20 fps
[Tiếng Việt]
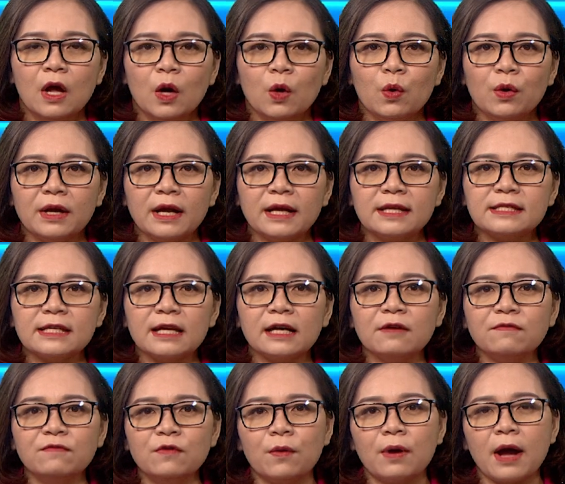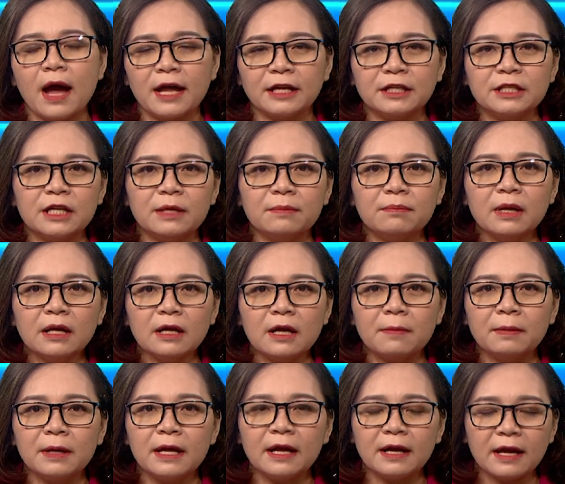Luật này sẽ khắc phục hạn chế bất
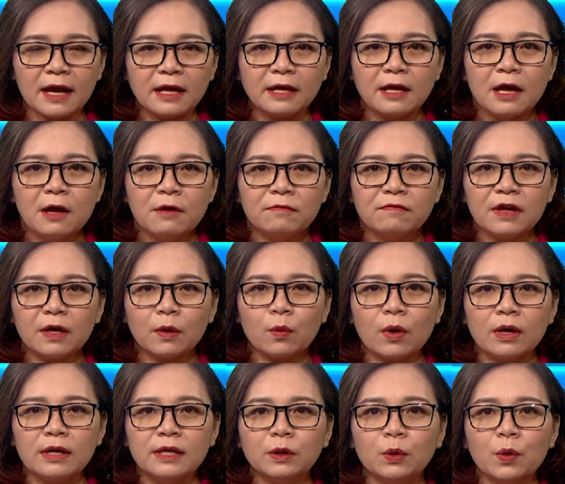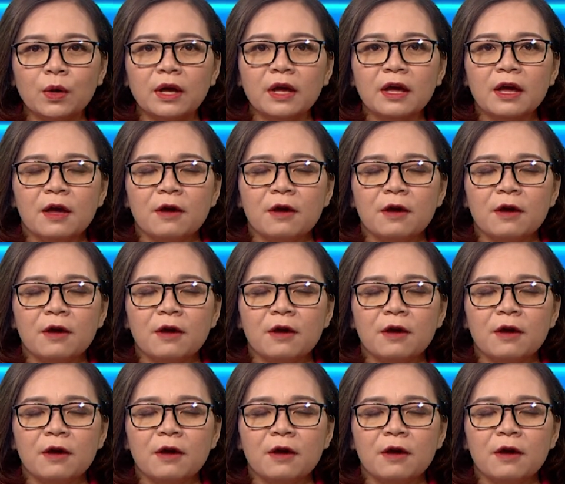cập hiện nay về quản lý thuế